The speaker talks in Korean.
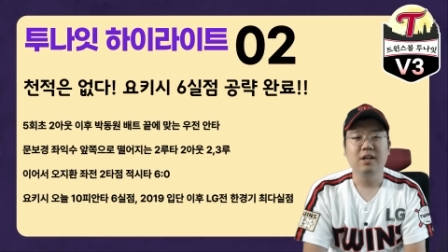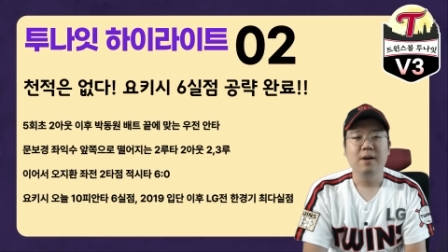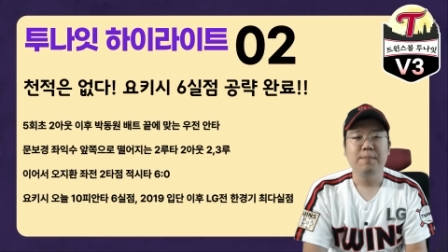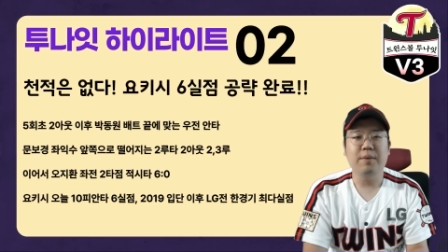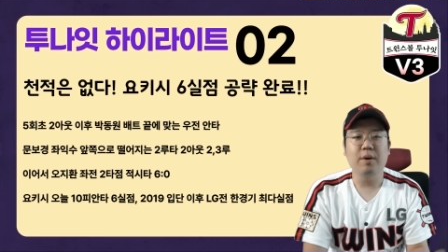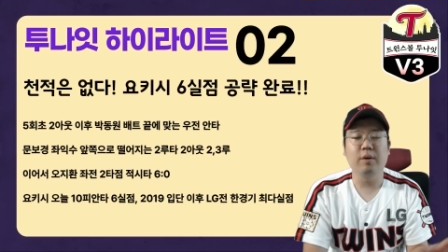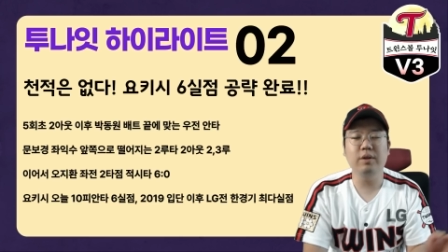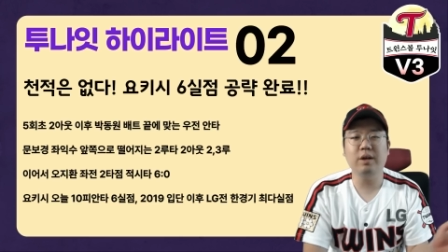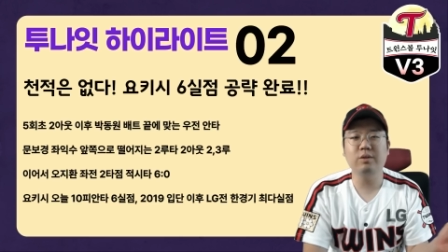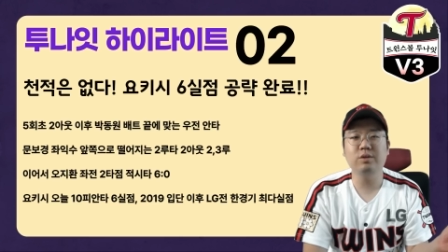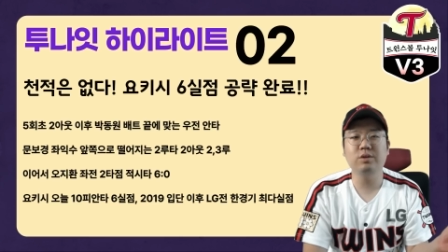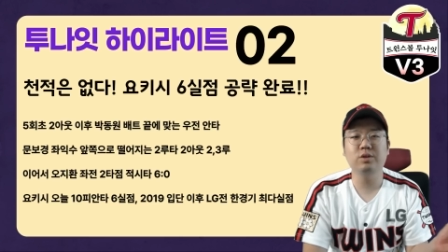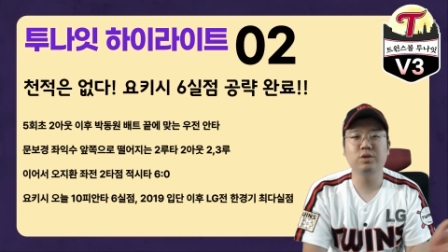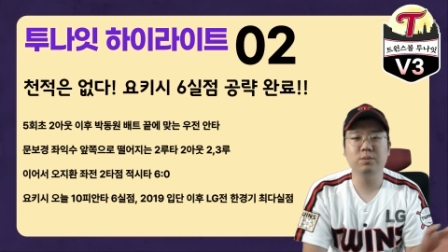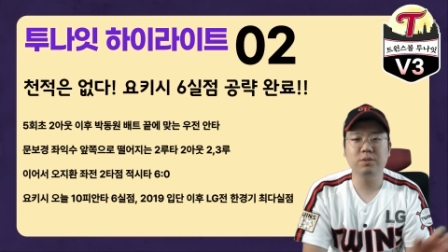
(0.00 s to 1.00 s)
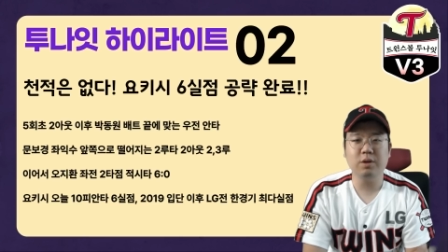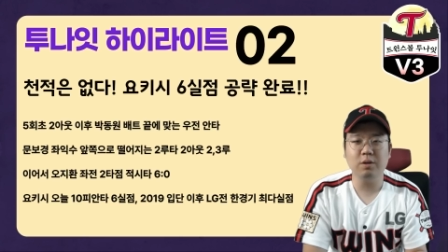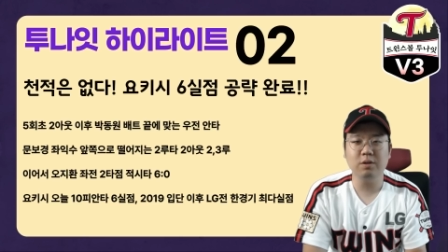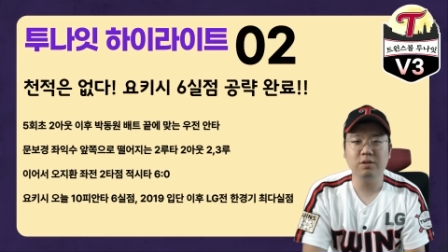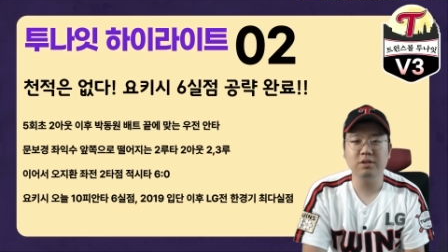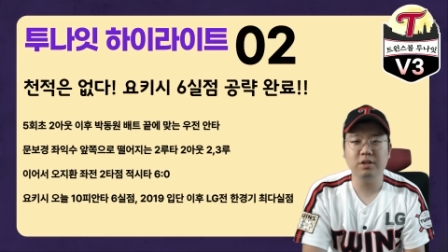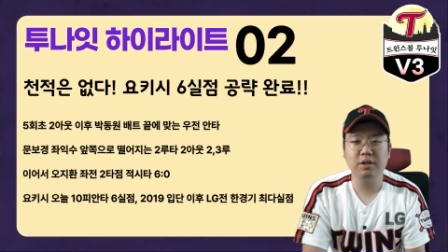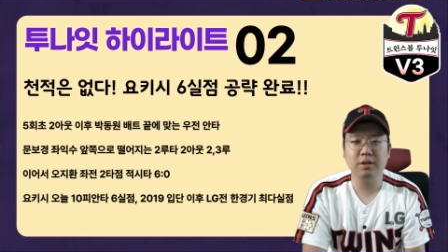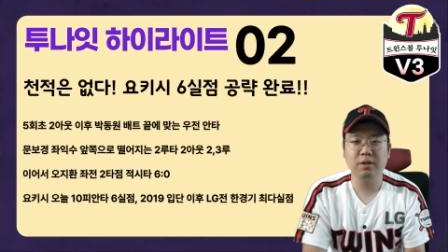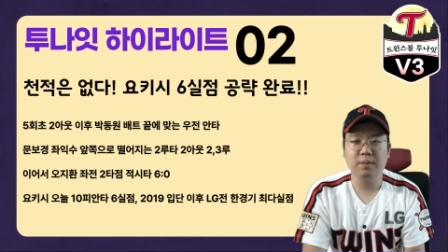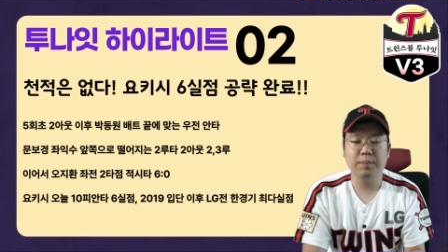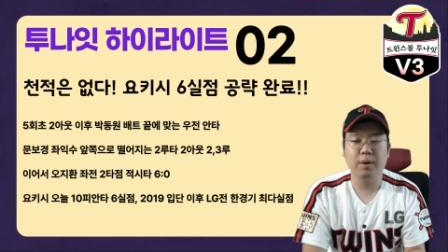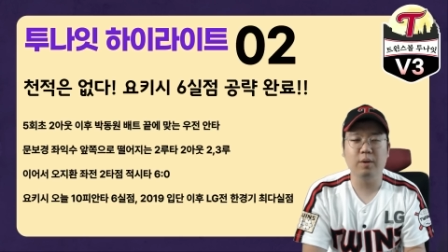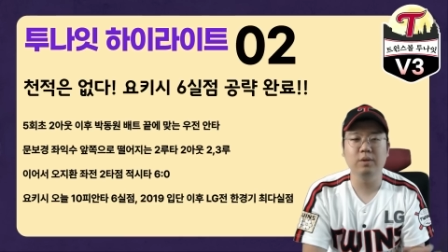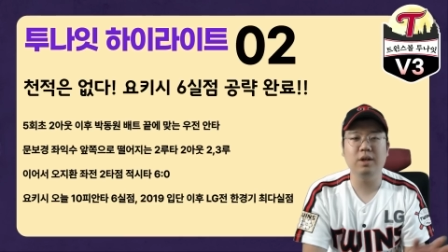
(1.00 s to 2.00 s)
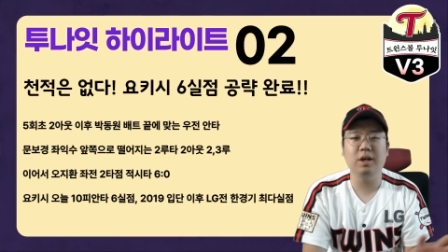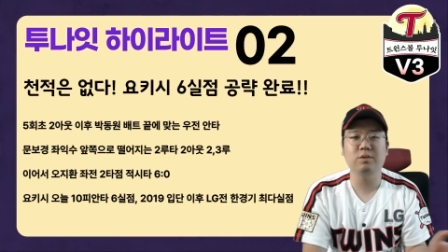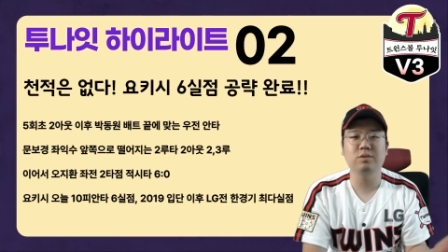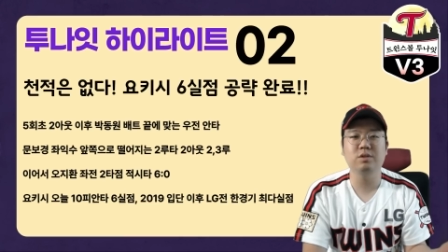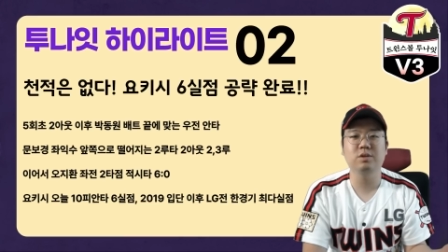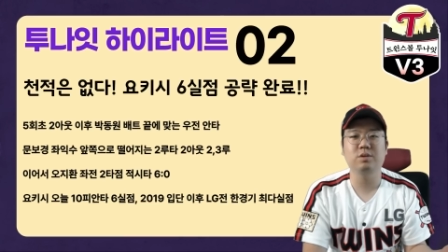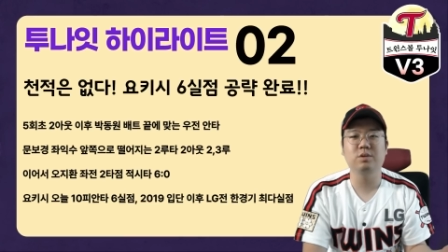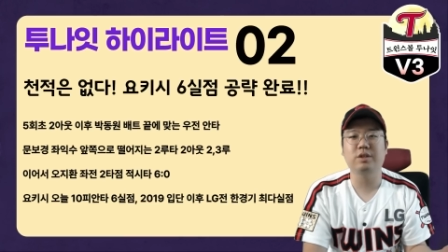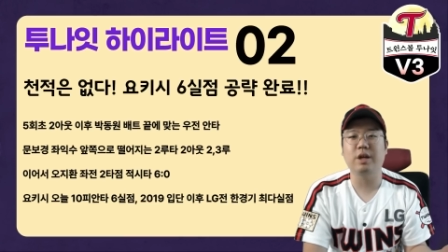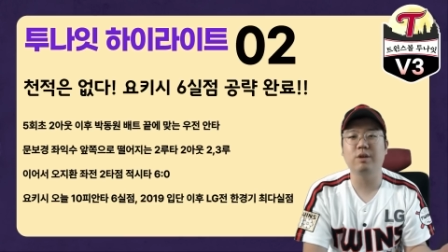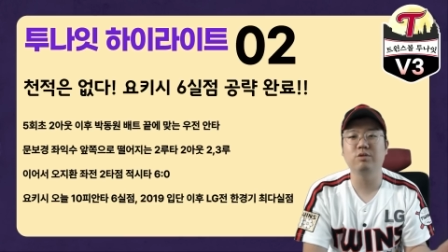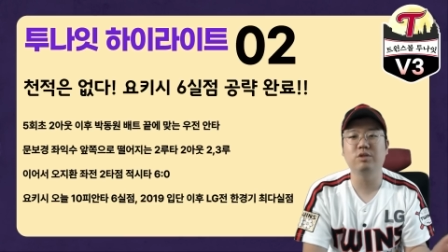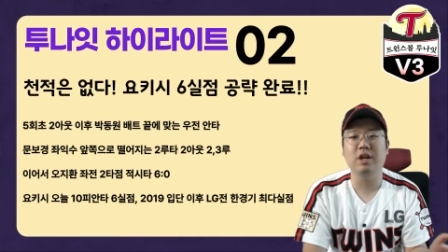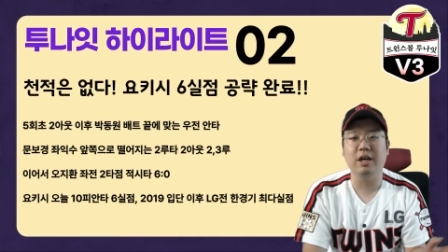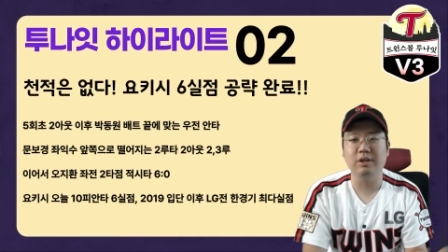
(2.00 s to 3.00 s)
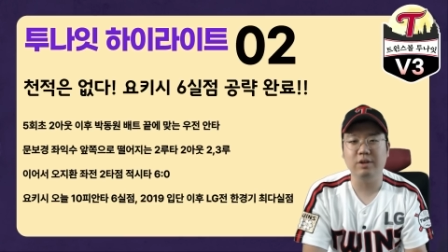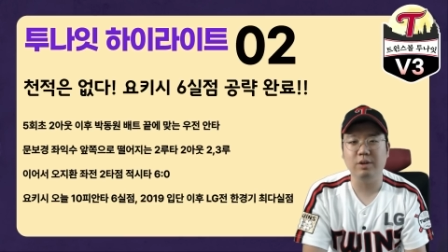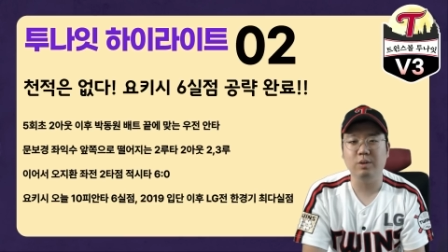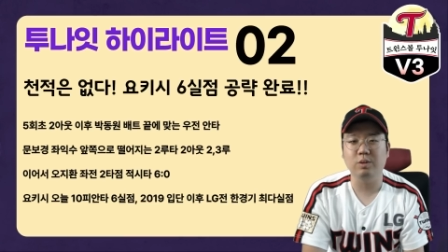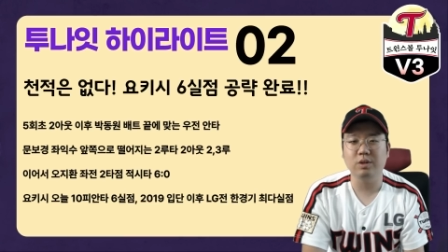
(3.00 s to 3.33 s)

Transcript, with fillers: 변화구를 좀 섞는데 변화구는 또 제구가 안 되고,